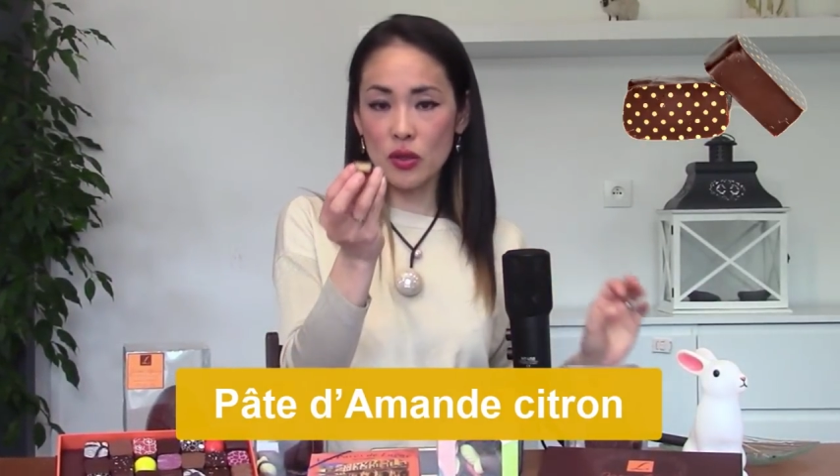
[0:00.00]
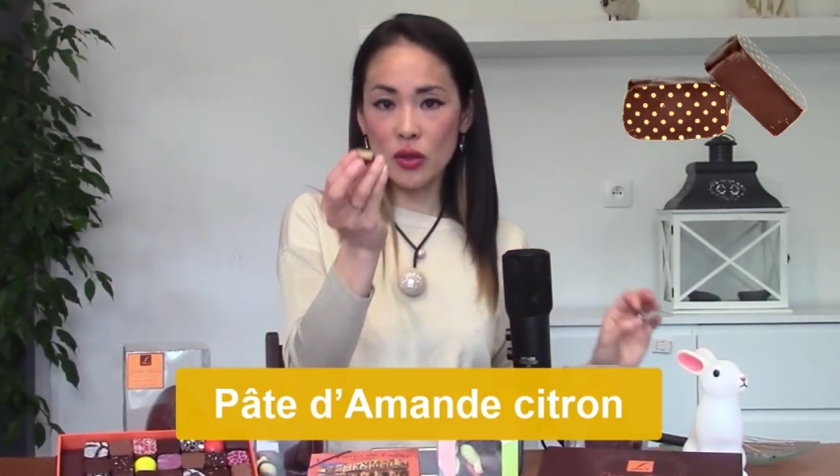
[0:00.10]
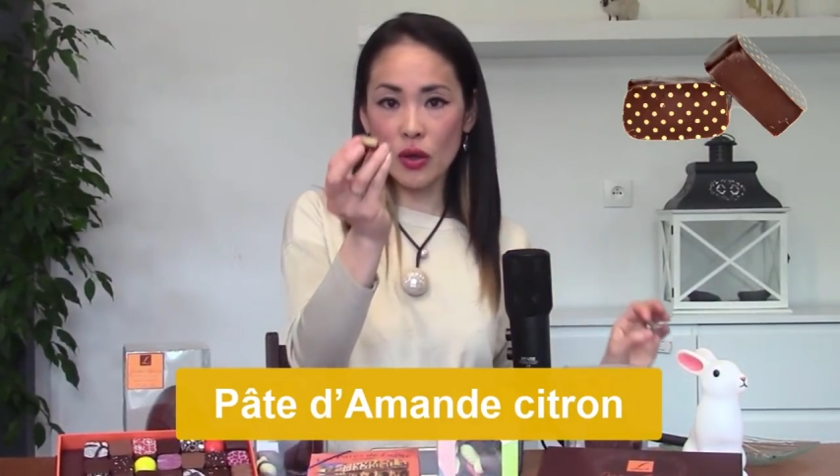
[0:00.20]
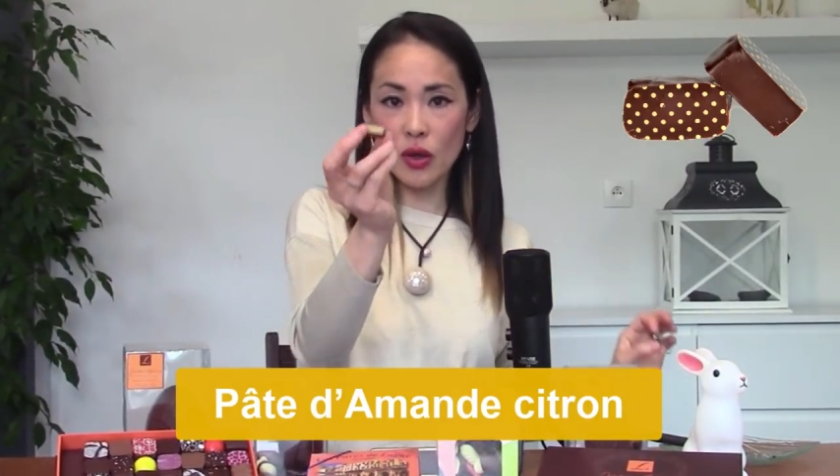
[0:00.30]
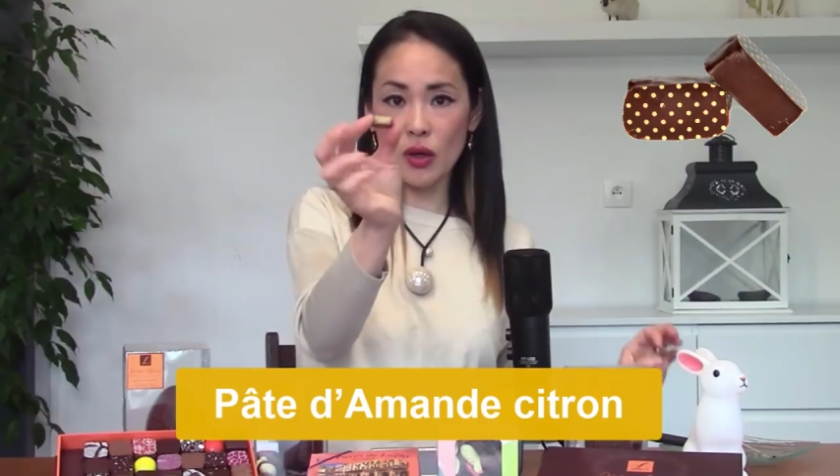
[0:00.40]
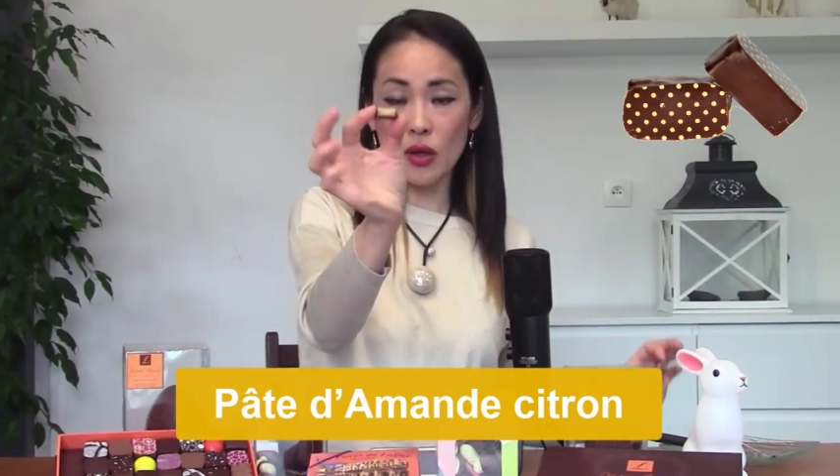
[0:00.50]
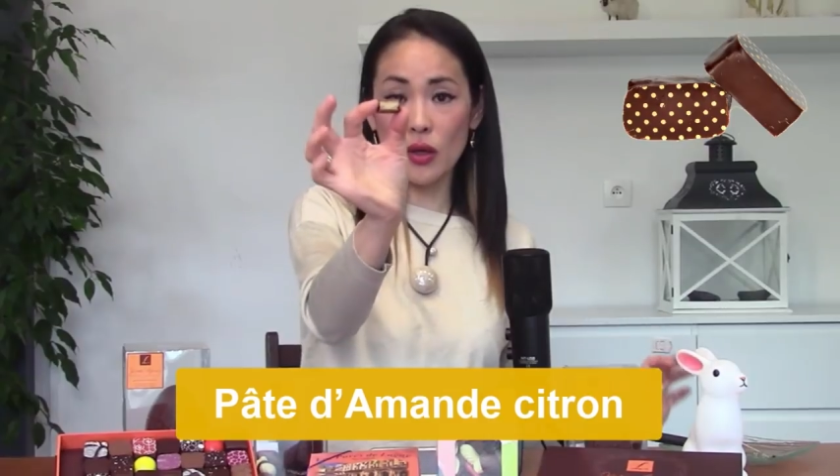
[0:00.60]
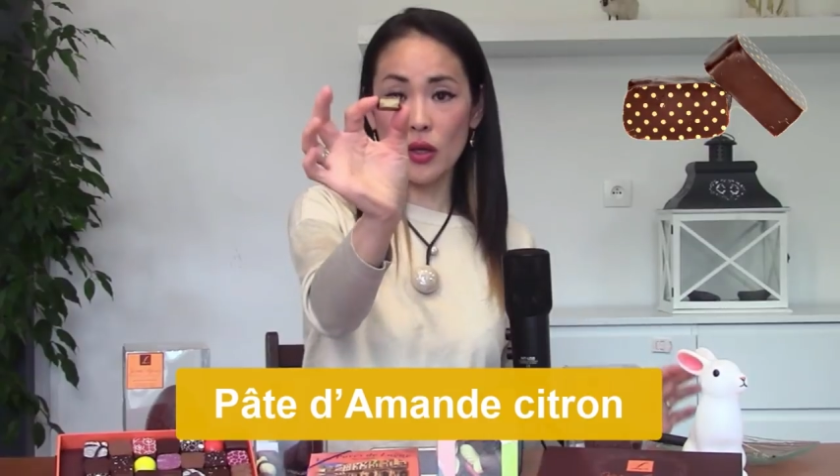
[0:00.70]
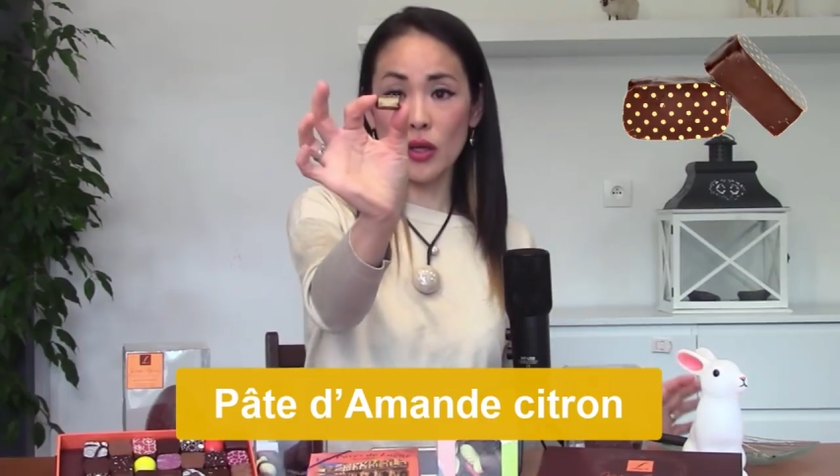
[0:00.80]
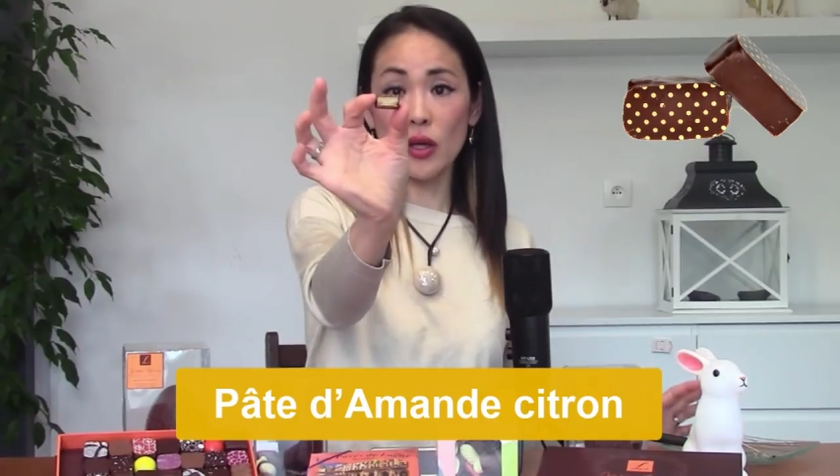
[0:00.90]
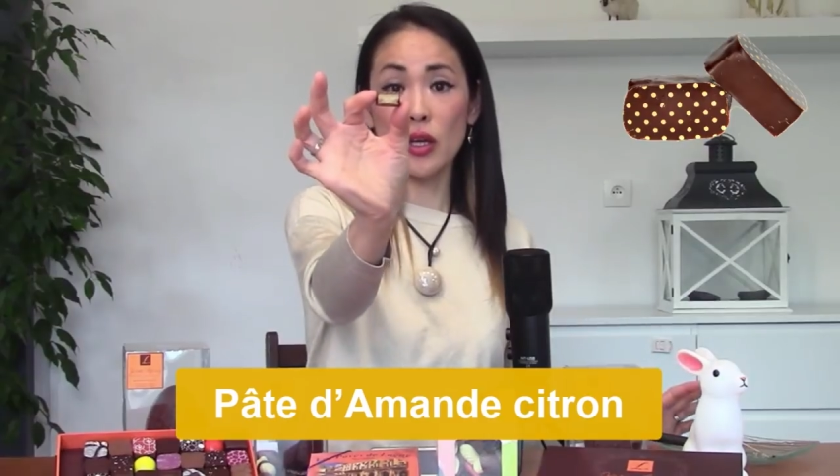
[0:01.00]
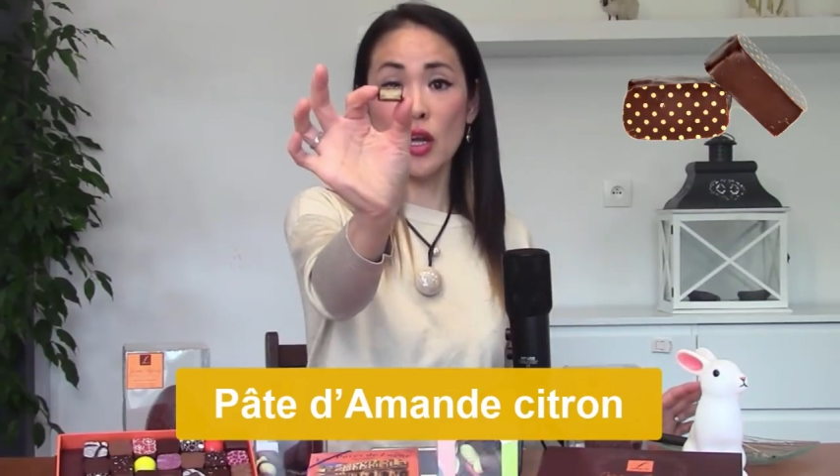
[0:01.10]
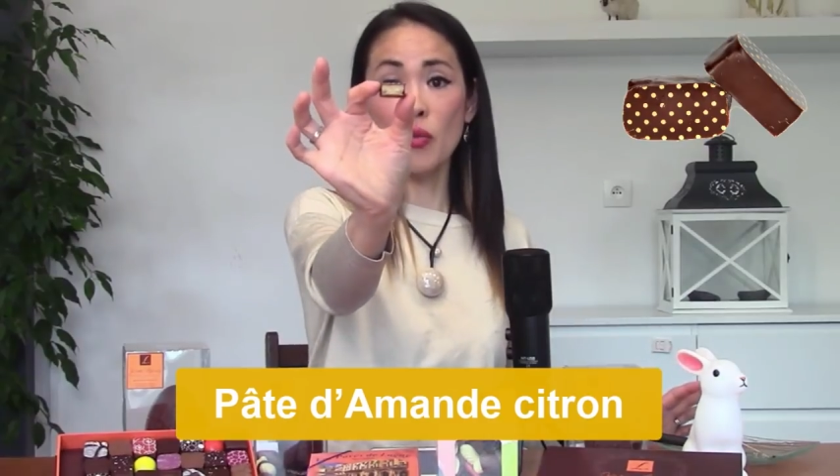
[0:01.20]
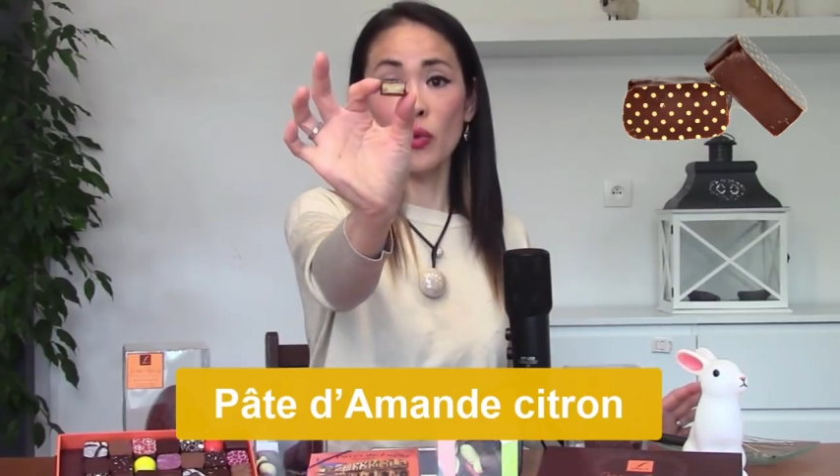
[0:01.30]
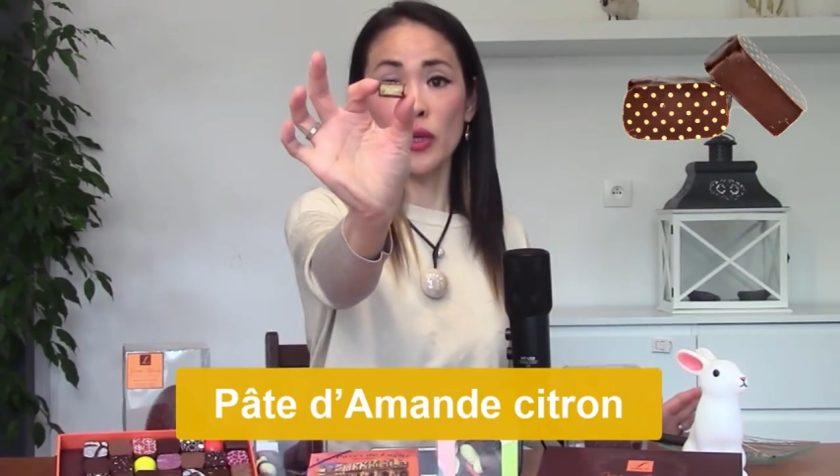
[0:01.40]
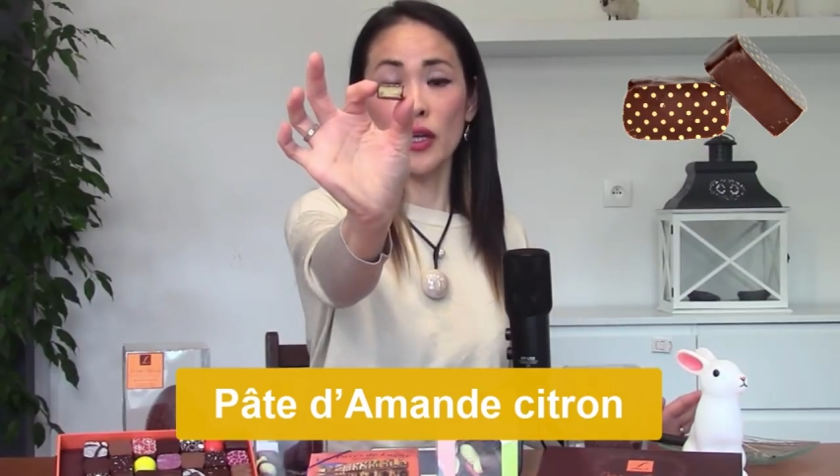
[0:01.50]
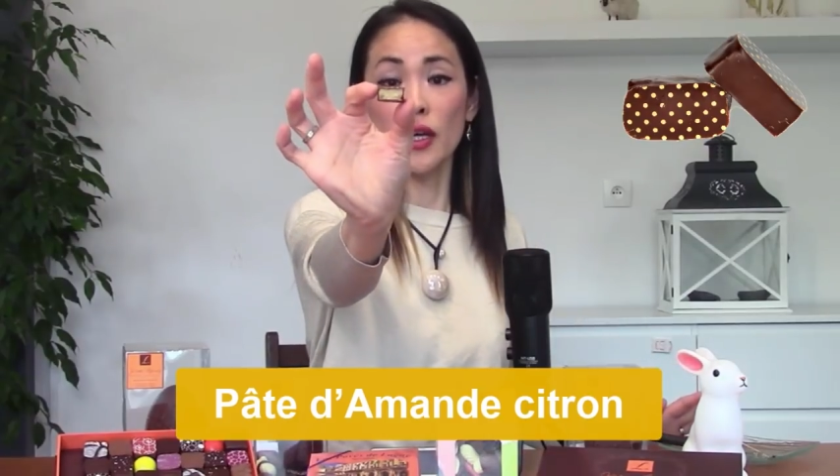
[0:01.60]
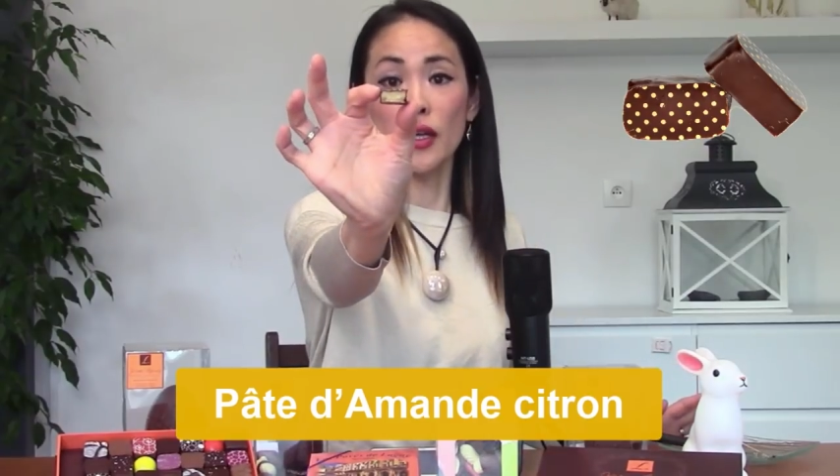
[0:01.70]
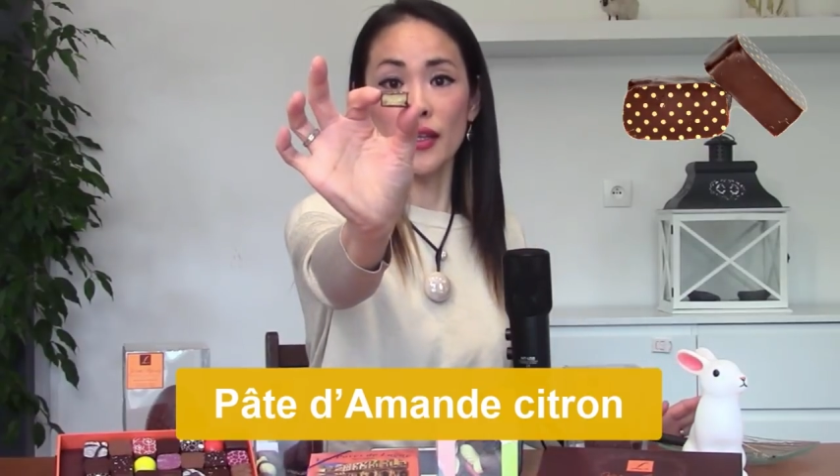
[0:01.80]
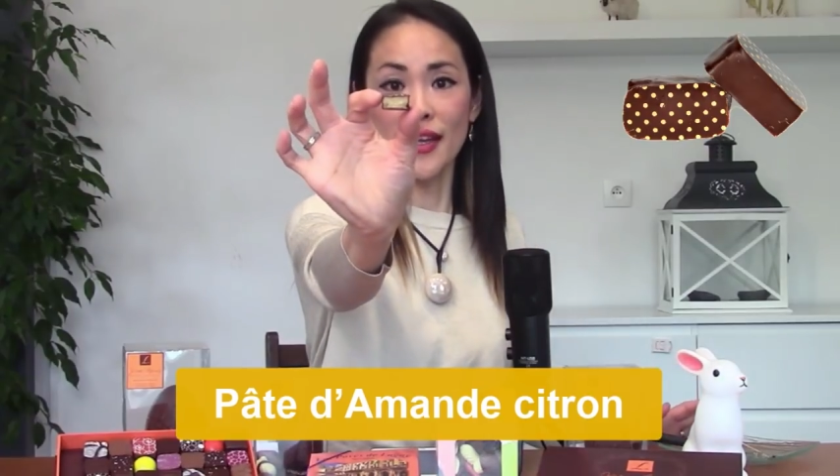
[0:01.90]
中、やはりレモンだ
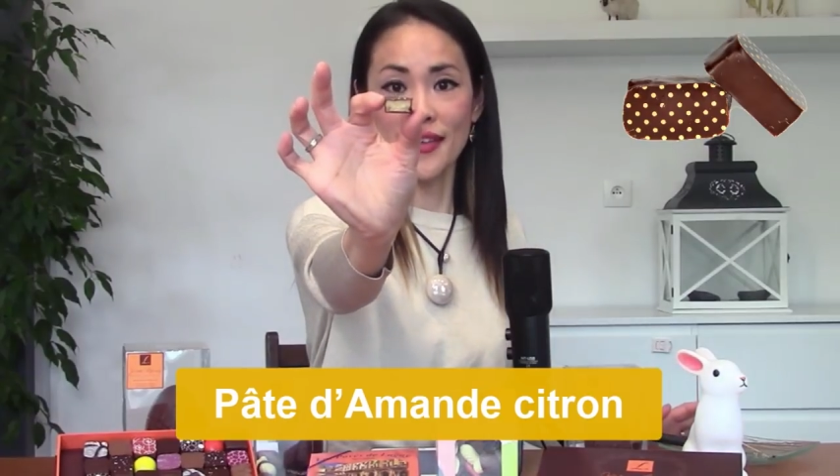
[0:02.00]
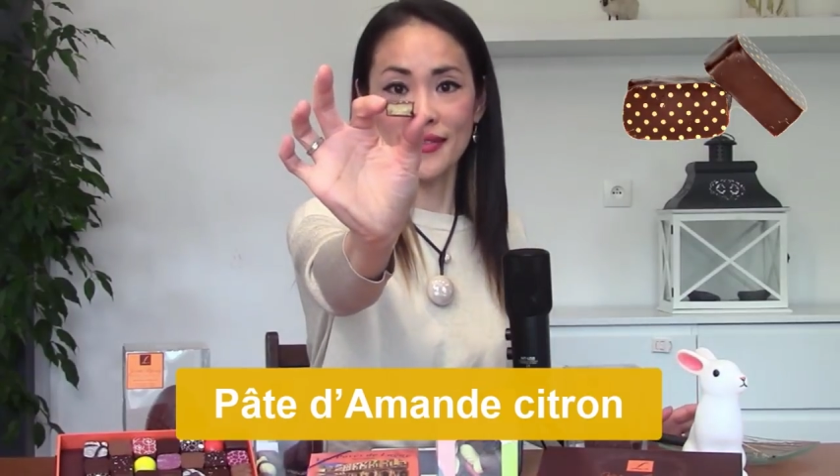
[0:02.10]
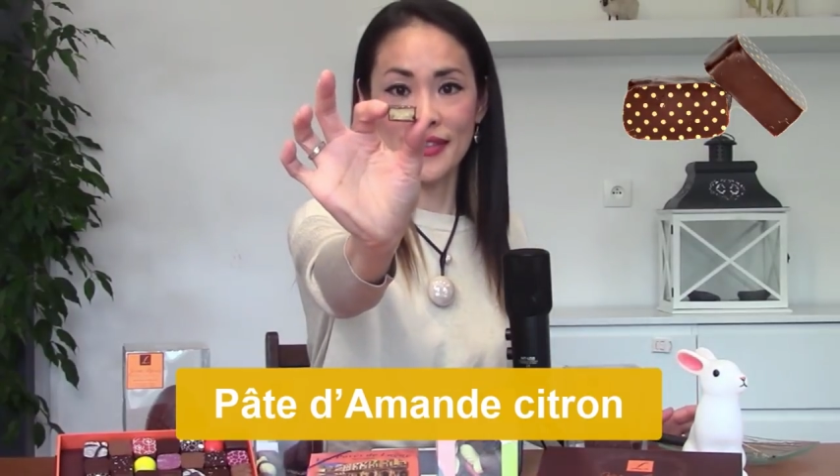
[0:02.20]
けあって、